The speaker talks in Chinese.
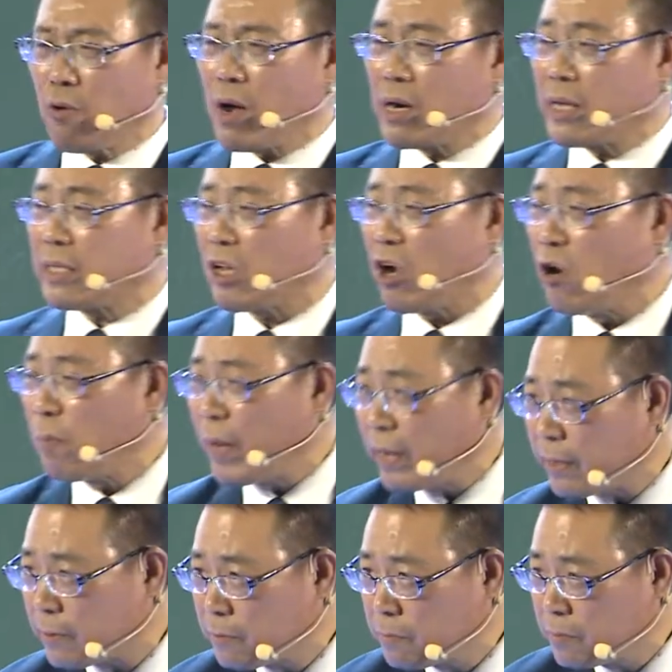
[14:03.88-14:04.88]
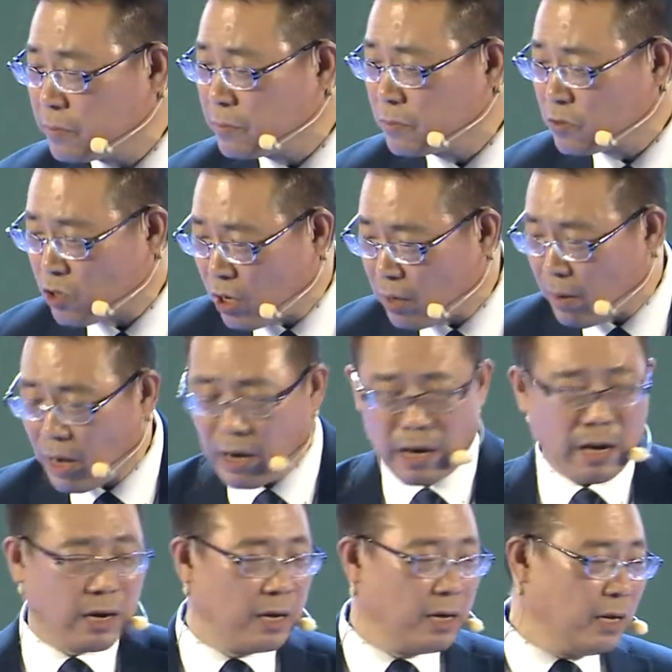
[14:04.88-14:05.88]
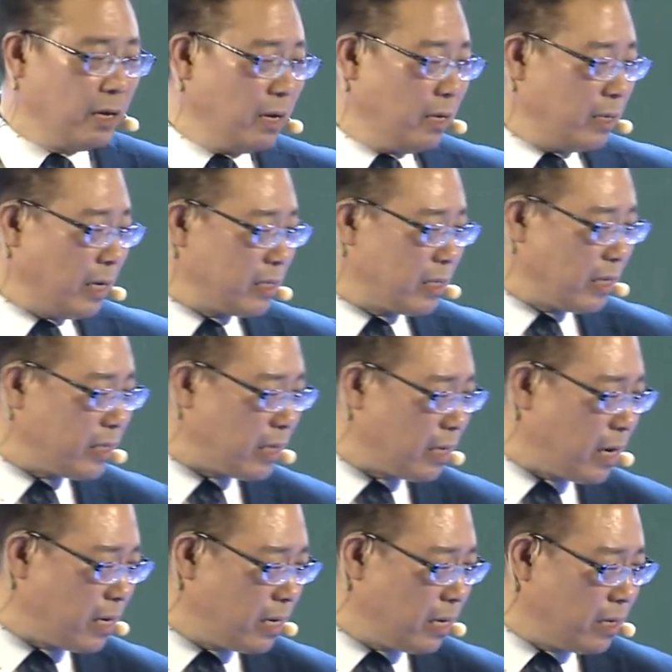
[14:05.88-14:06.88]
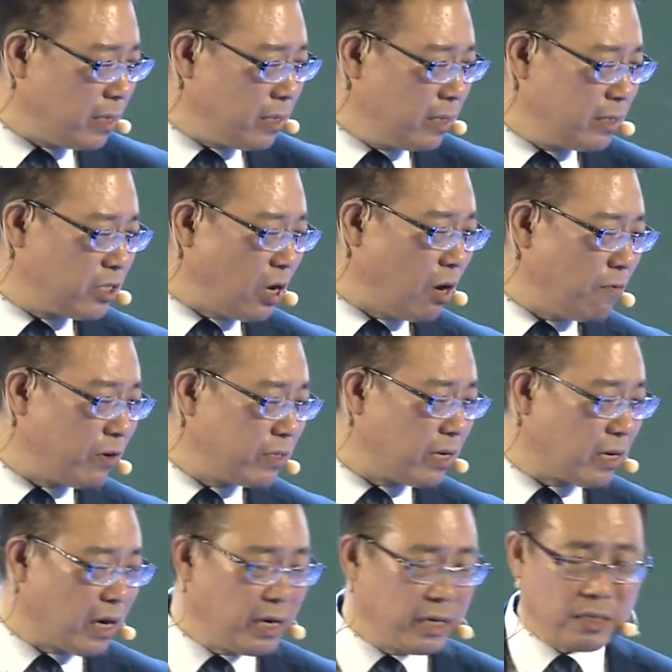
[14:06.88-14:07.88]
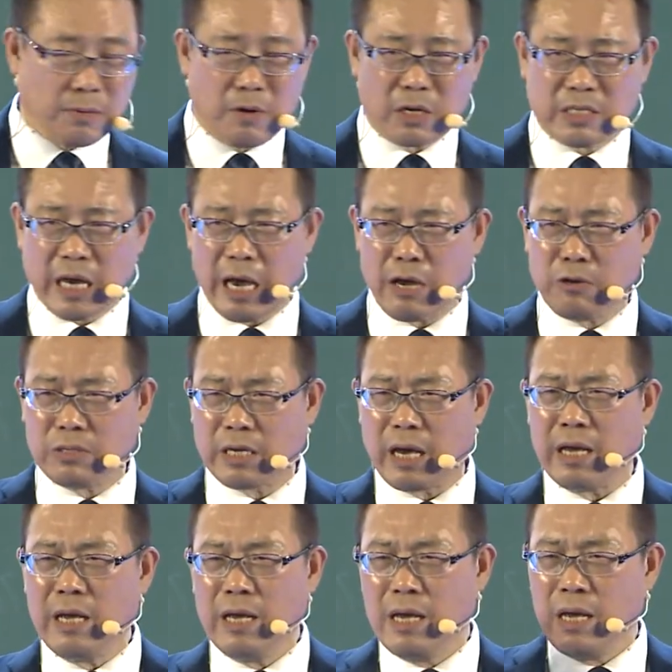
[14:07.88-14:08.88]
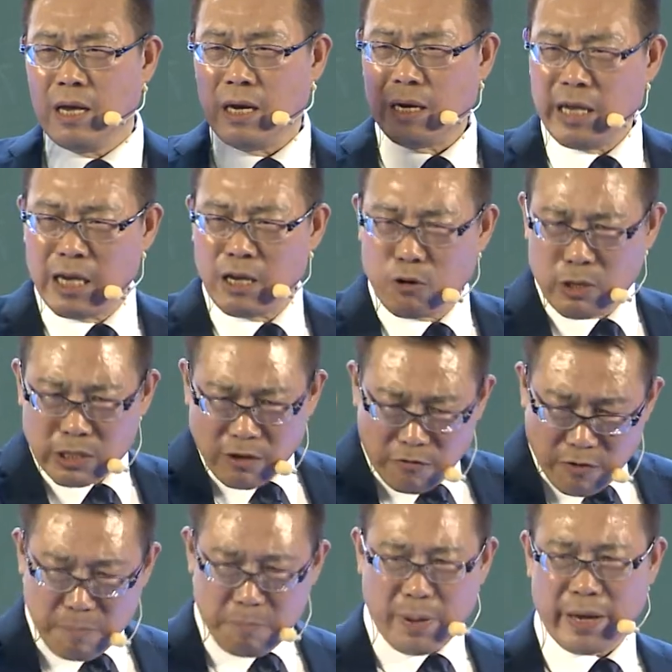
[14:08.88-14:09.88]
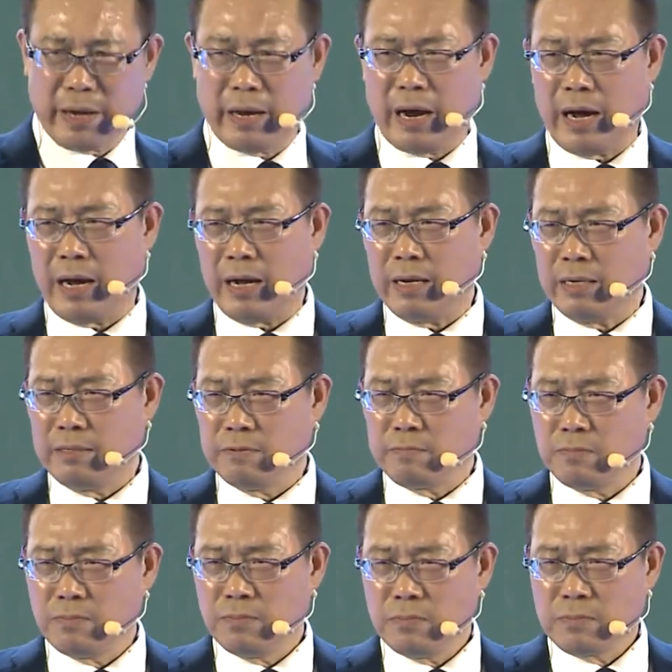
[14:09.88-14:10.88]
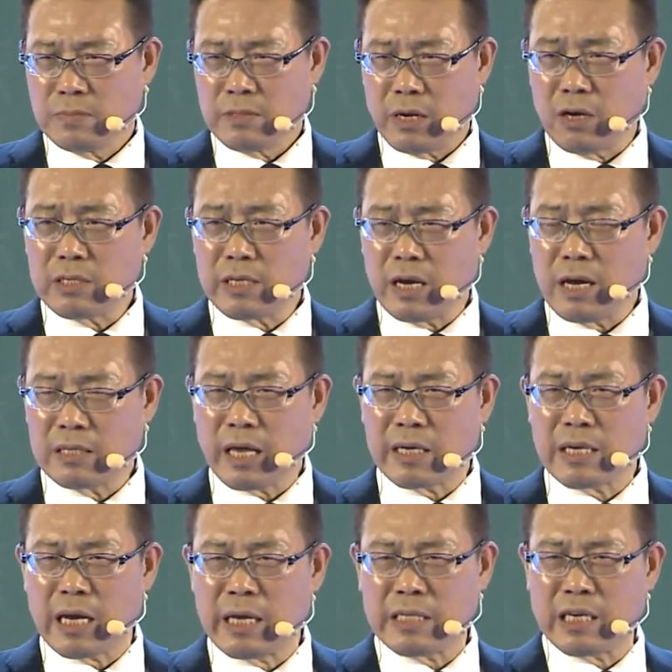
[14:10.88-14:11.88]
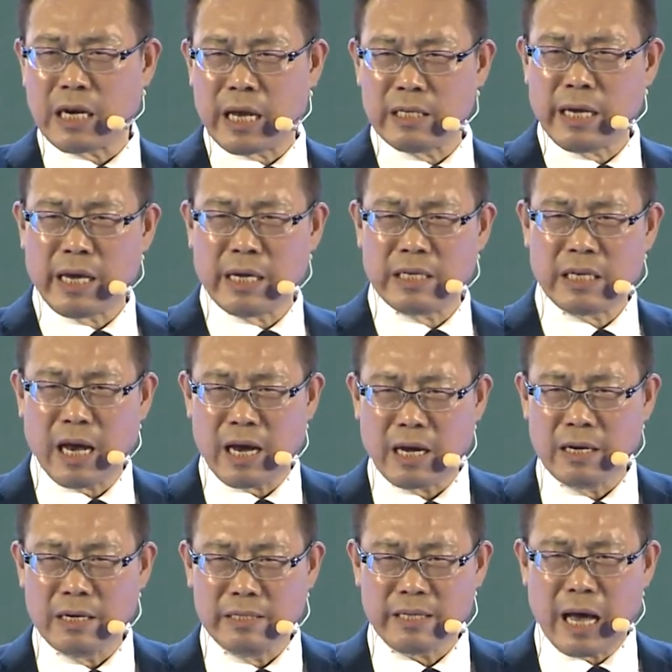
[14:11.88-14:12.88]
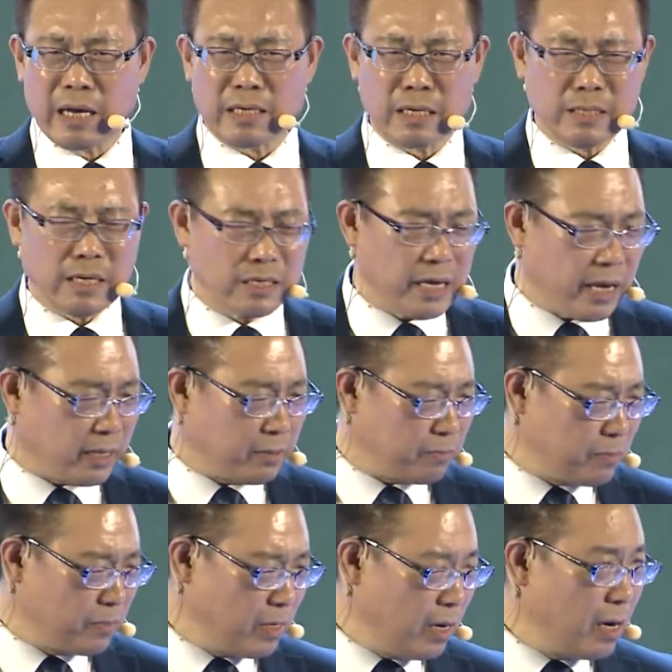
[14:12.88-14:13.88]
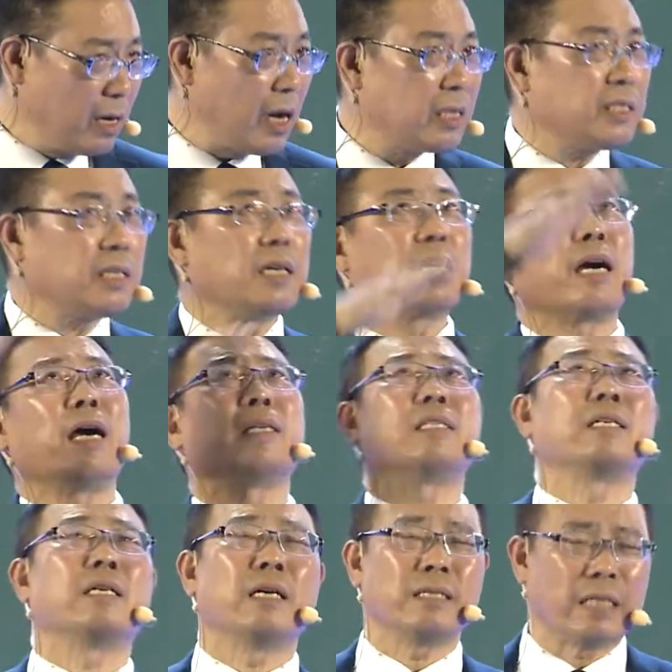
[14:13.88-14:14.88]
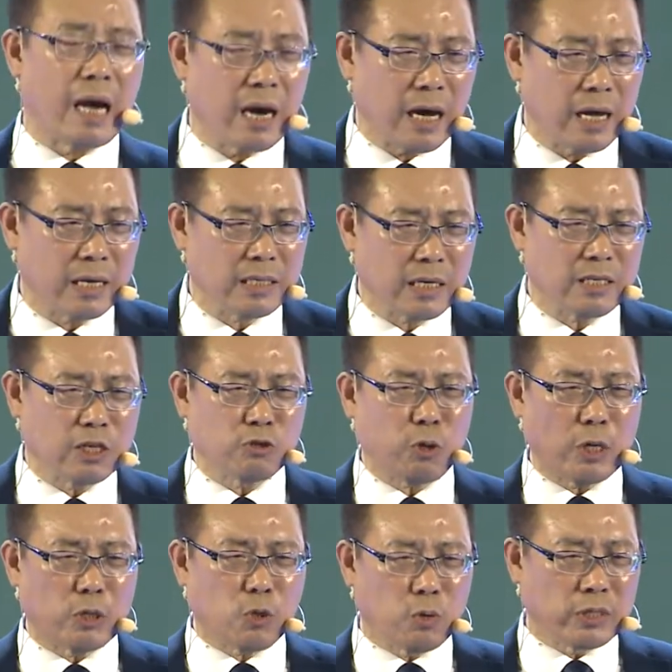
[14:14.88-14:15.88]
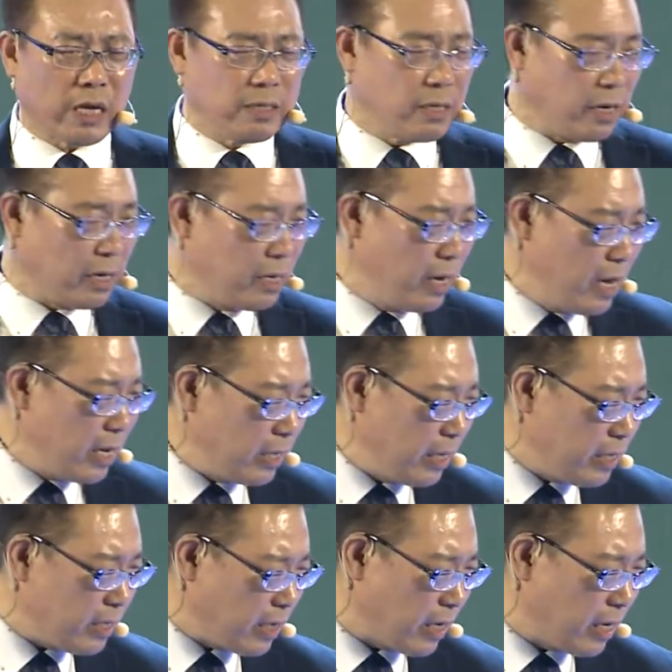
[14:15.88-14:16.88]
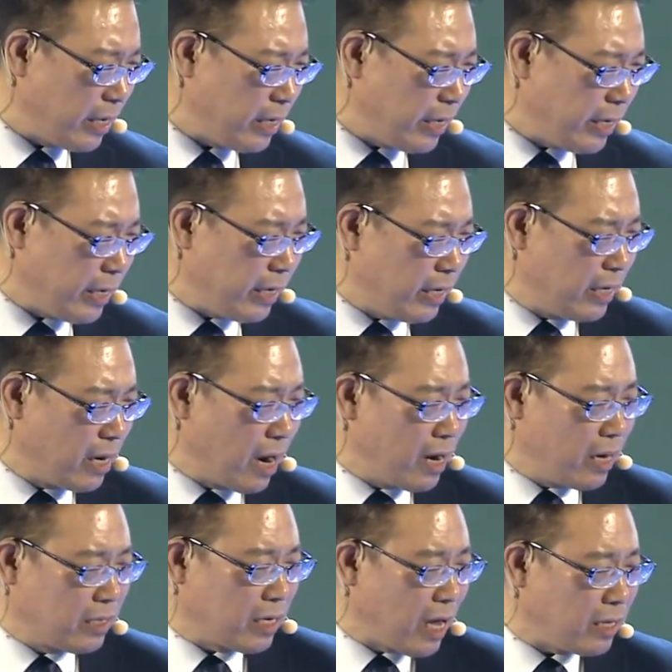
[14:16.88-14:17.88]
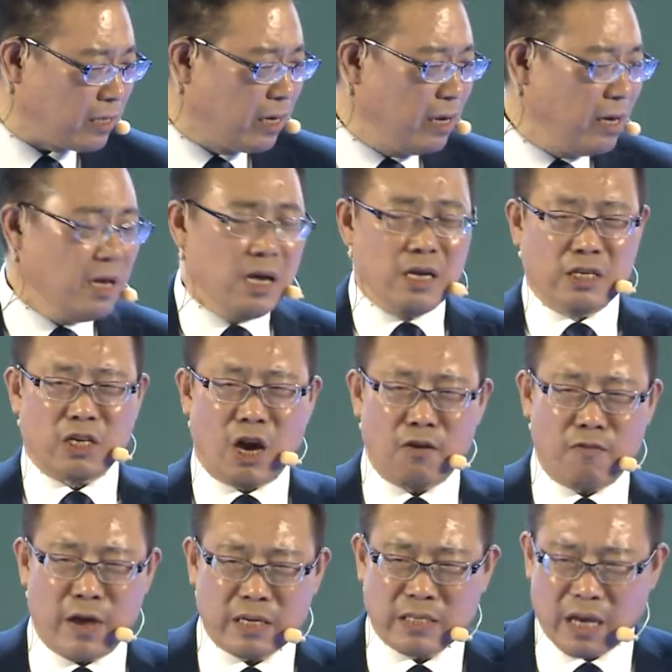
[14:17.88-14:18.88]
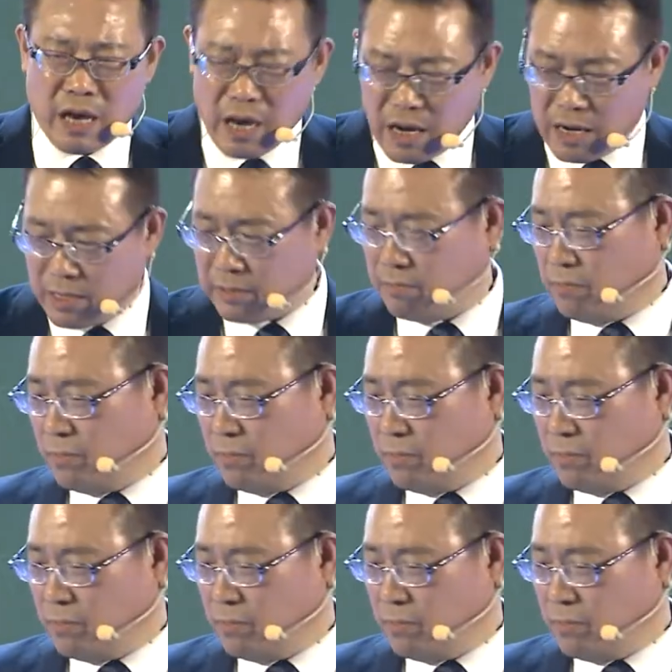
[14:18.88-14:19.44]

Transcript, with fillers: 况来调配，对吗？哈，那第七个呢，消费者可以什么参与在利润的分配啦。 了解啊，大家一起来念一下，大声的念，让这个盖子给打开，这个是最重点的。一起，一二三，消费者